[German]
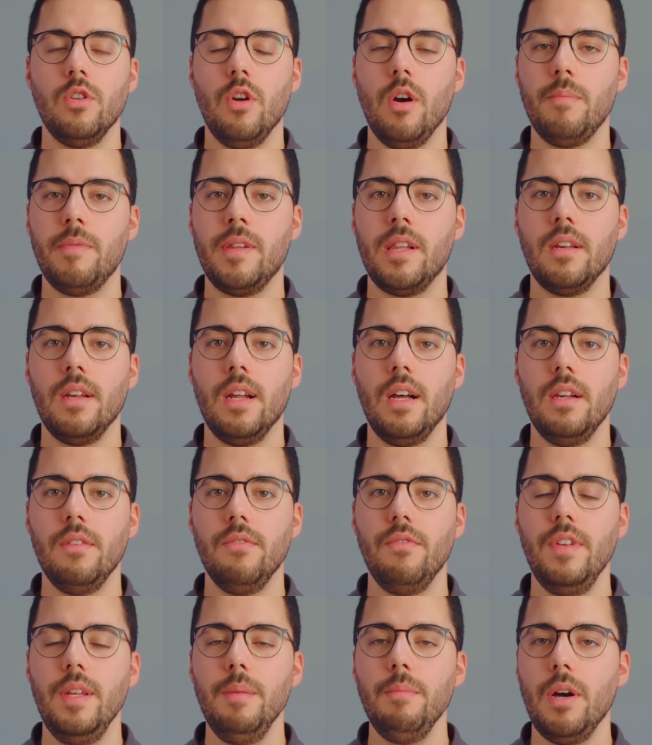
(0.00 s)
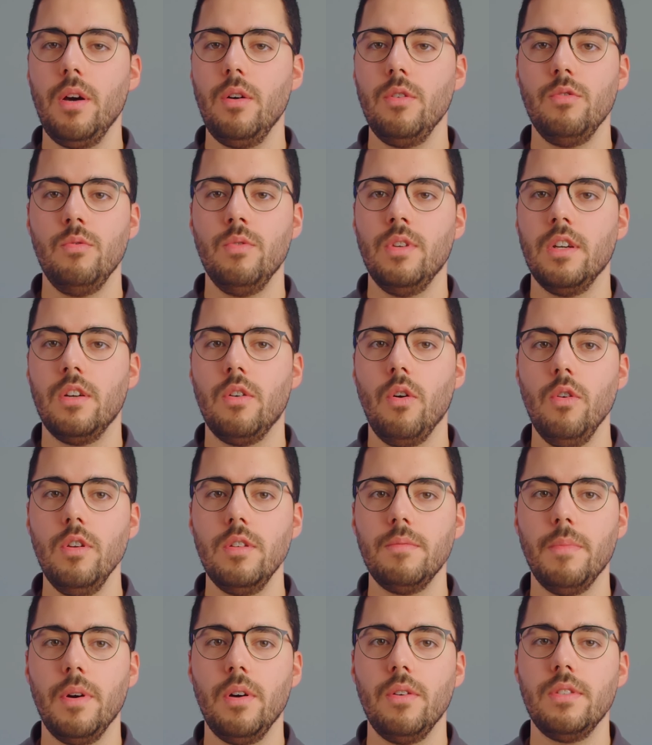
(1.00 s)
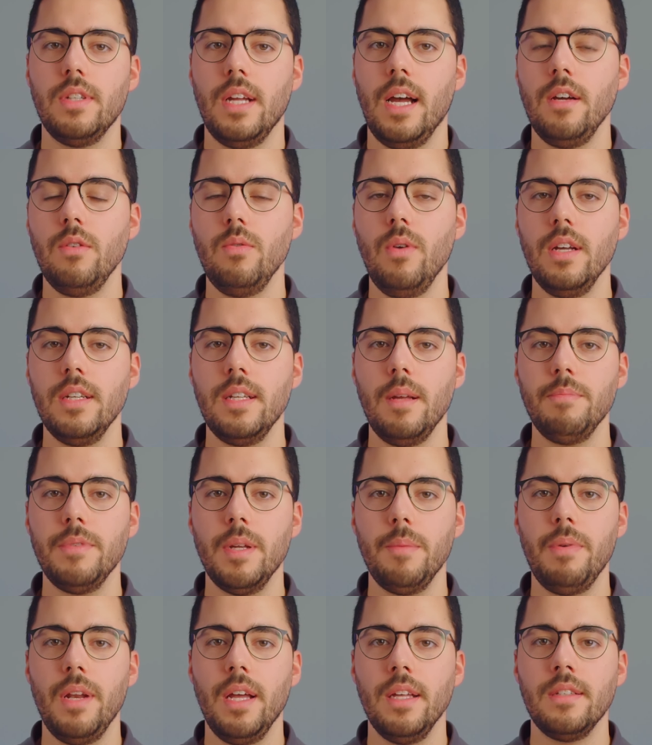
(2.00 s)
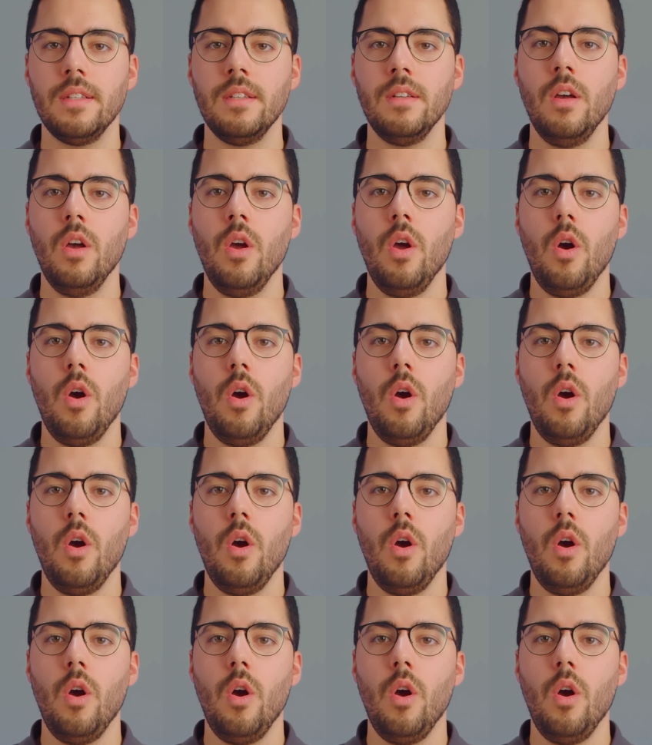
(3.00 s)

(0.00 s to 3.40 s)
optionalen V-Mount oder Gold-Mount Akkuadapterplatten,